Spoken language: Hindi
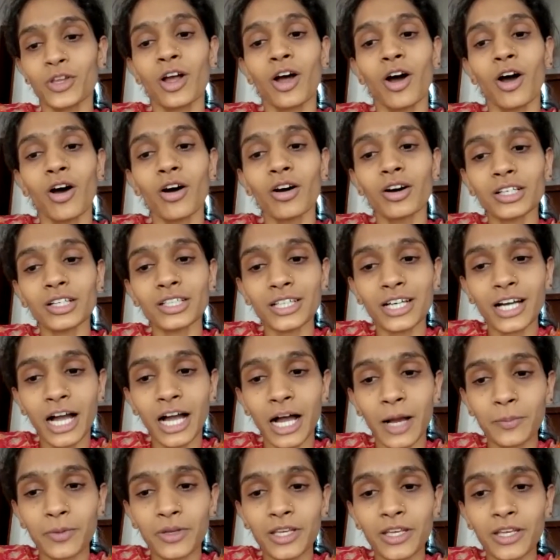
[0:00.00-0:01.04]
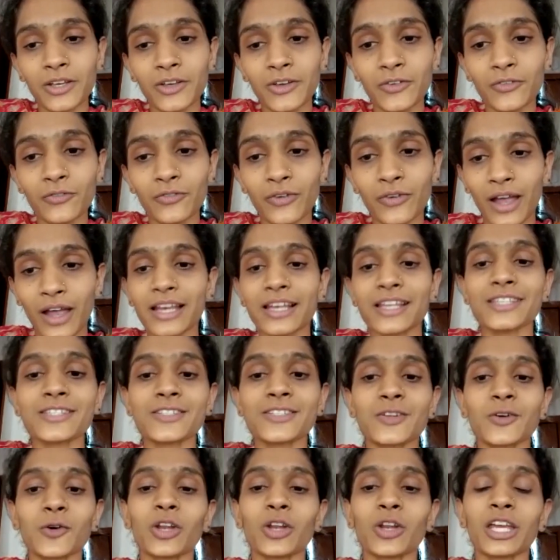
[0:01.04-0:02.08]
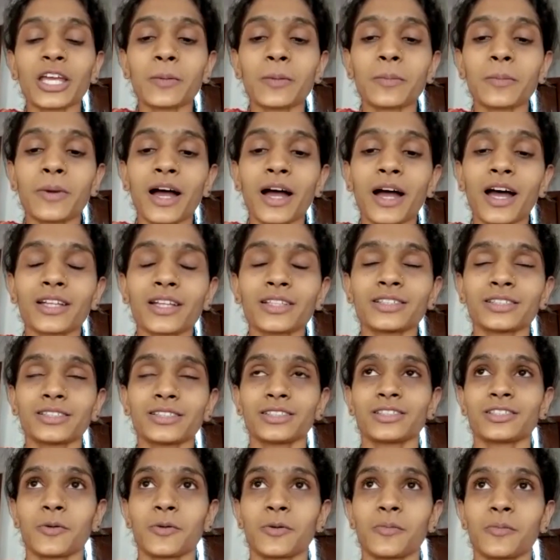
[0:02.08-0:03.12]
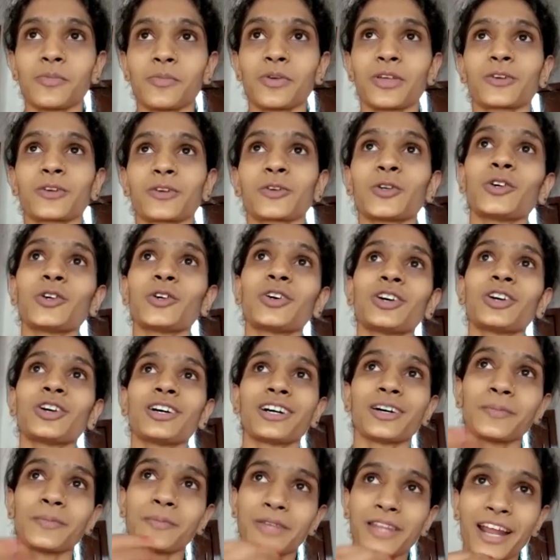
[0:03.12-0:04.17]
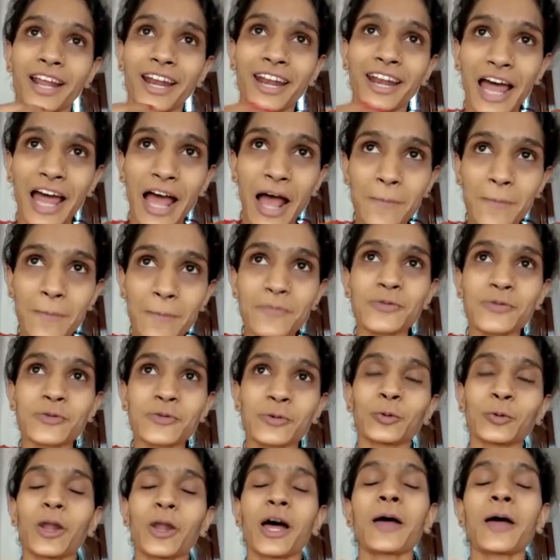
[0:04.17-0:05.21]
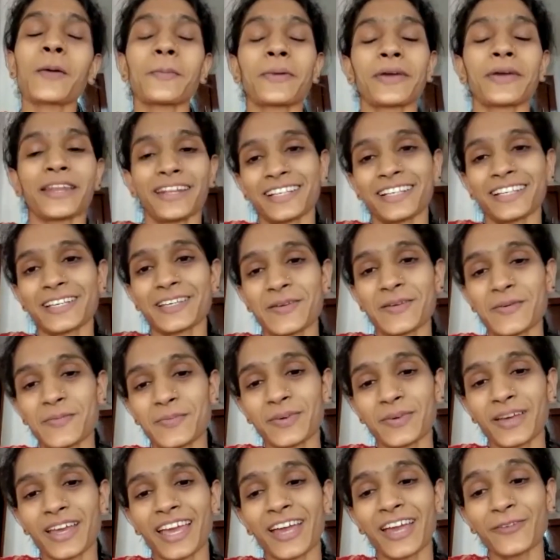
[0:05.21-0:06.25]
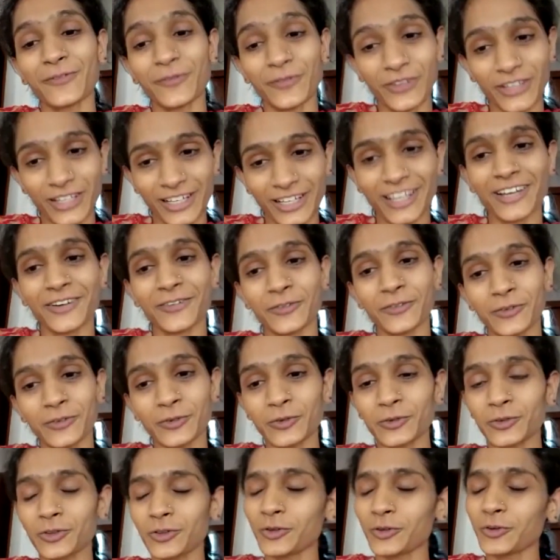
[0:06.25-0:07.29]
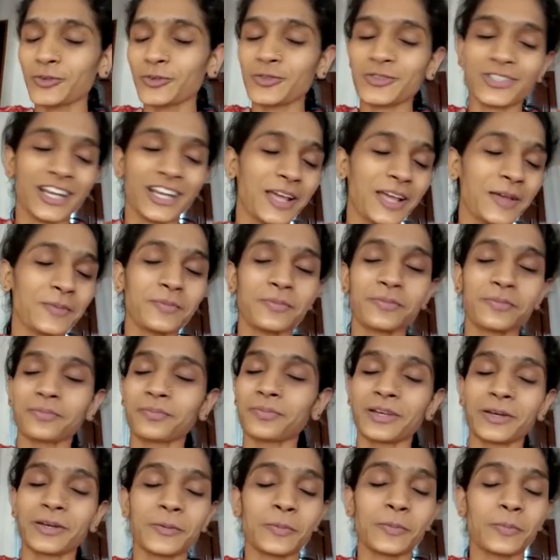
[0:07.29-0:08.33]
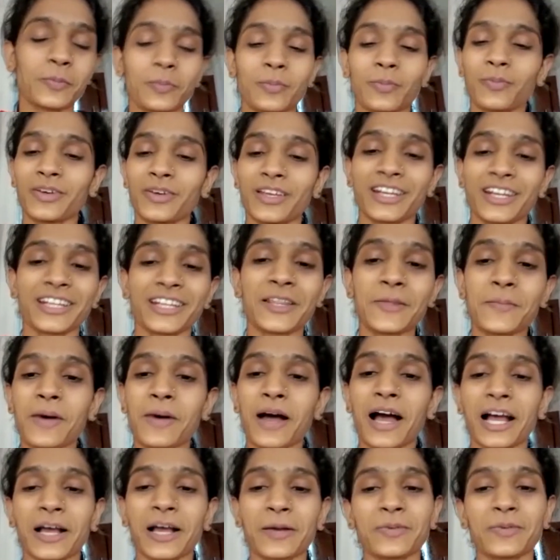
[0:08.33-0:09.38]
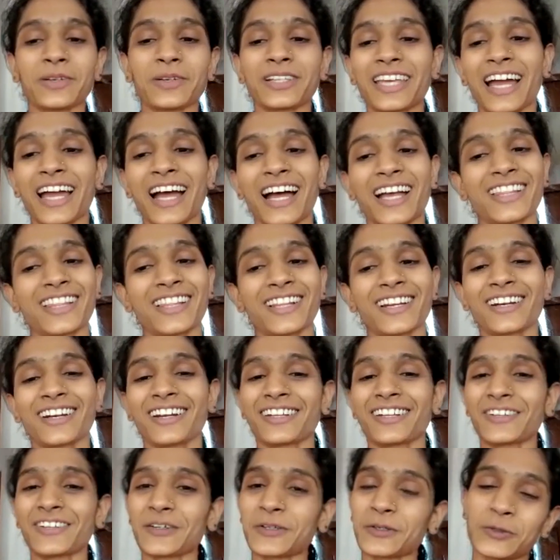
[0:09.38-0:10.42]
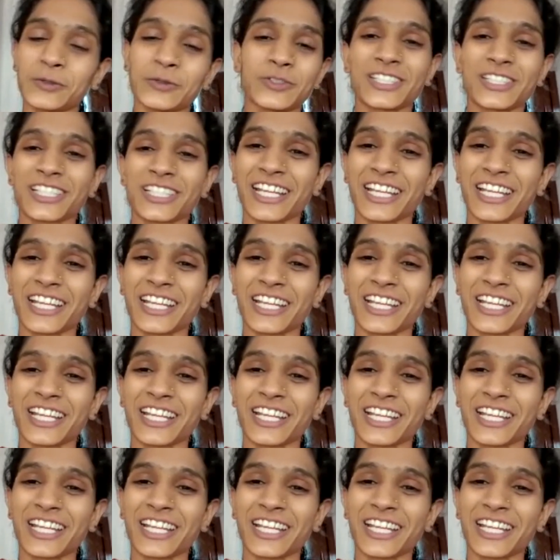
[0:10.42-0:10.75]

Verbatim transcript: और अभी फाइनलिस्ट होने के बाद जब मेरे को मेरा नाम सुना मैंने कि मैं विनर हम्म। हूँ तो उस टाइम पे मेरे दिमाग में क्या चल रहा था कुछ